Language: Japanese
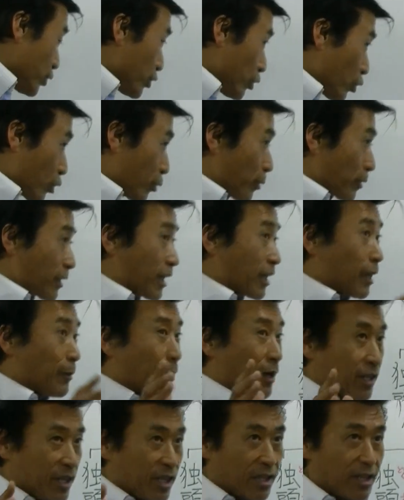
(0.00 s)
中力も高
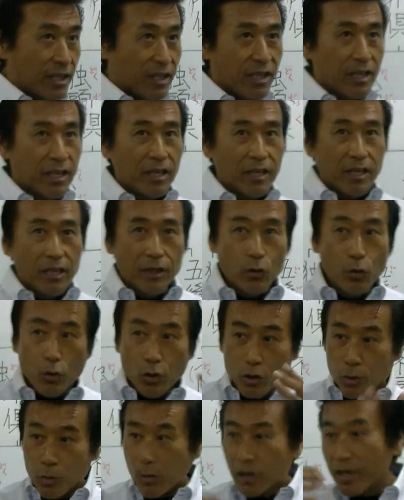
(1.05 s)
まり能
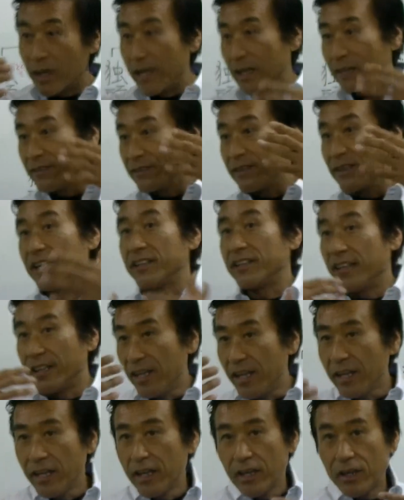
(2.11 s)
力も開発されて
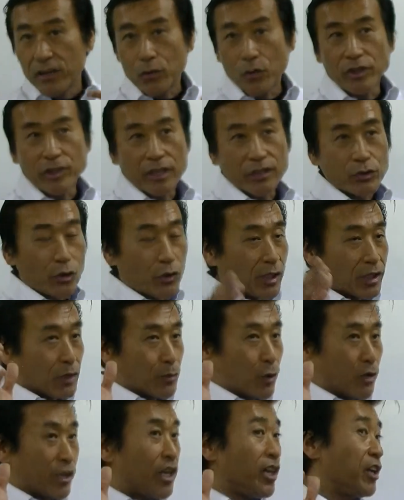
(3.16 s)
ねそしてストレス
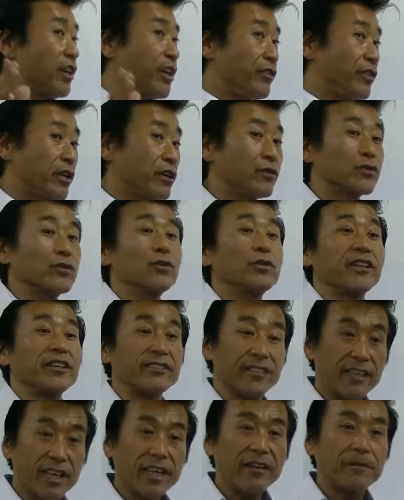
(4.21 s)
も軽減できるそうで
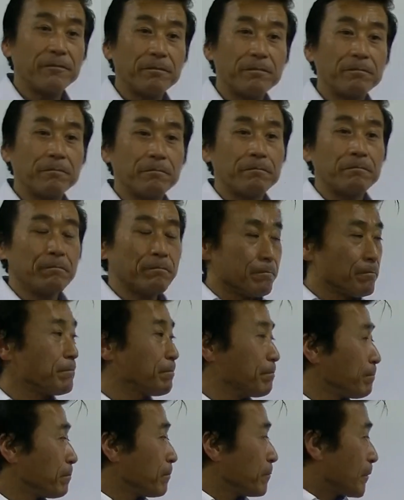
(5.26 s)
すね。
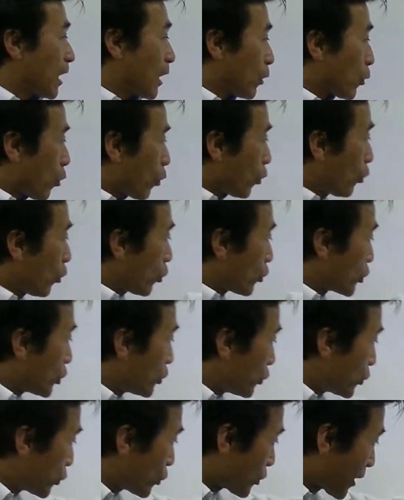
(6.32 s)
から心を
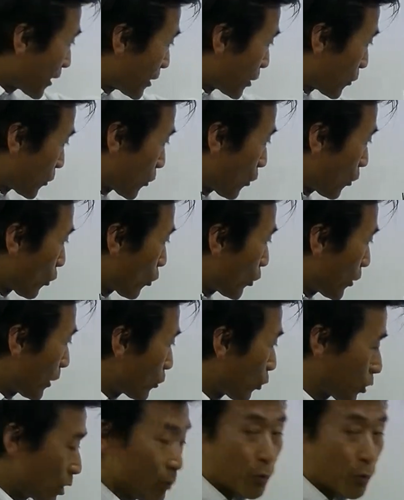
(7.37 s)
集中させることこれはとて